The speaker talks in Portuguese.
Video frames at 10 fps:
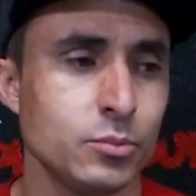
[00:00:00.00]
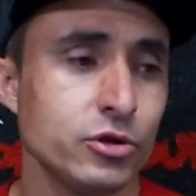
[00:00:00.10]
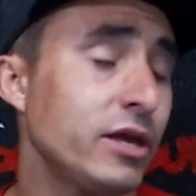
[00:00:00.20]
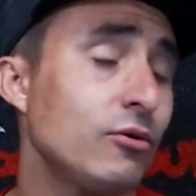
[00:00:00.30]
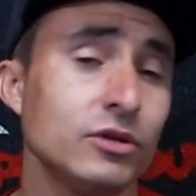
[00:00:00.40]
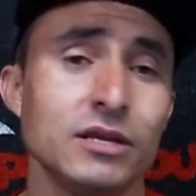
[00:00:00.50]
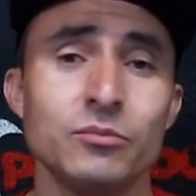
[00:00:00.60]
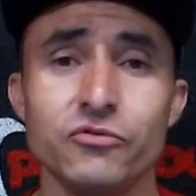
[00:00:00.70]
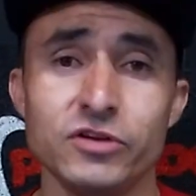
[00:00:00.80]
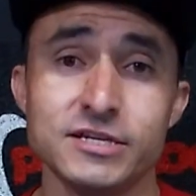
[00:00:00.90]
Porque quando ele
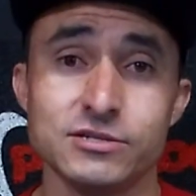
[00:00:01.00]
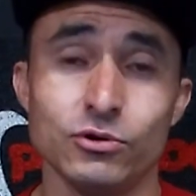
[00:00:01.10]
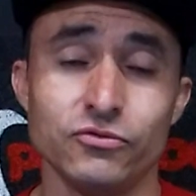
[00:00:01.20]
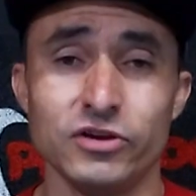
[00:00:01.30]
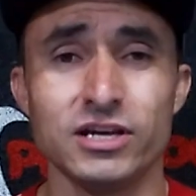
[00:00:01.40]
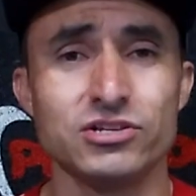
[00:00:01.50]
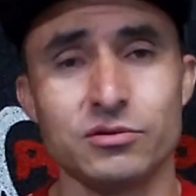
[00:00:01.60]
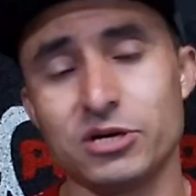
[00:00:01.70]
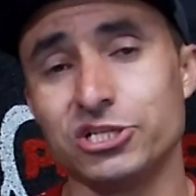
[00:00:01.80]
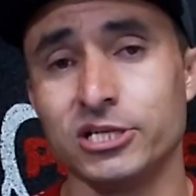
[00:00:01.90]
me ofereceu o alto-falante,
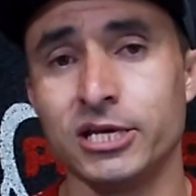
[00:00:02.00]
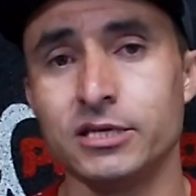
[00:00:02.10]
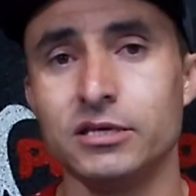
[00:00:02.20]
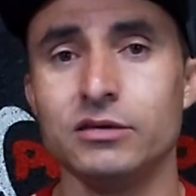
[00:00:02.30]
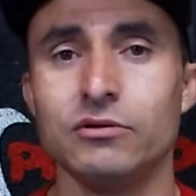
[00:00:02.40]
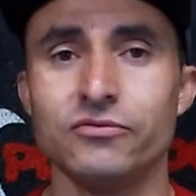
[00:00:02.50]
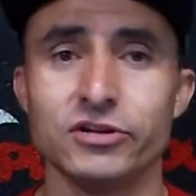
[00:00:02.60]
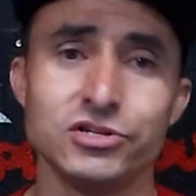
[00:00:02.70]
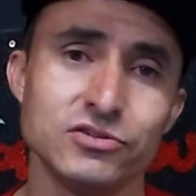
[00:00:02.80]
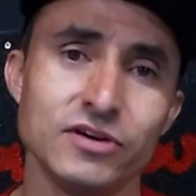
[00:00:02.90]
eu imaginei que o
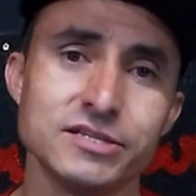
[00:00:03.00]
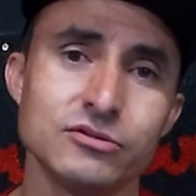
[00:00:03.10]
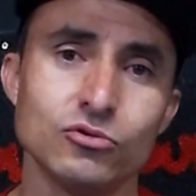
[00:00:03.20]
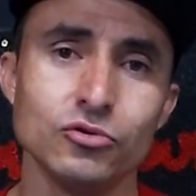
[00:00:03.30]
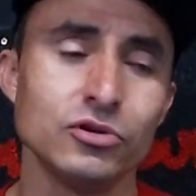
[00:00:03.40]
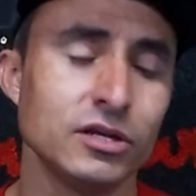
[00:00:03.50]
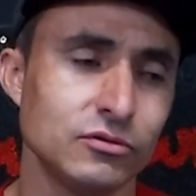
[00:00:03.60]
alto-falante tivesse todo,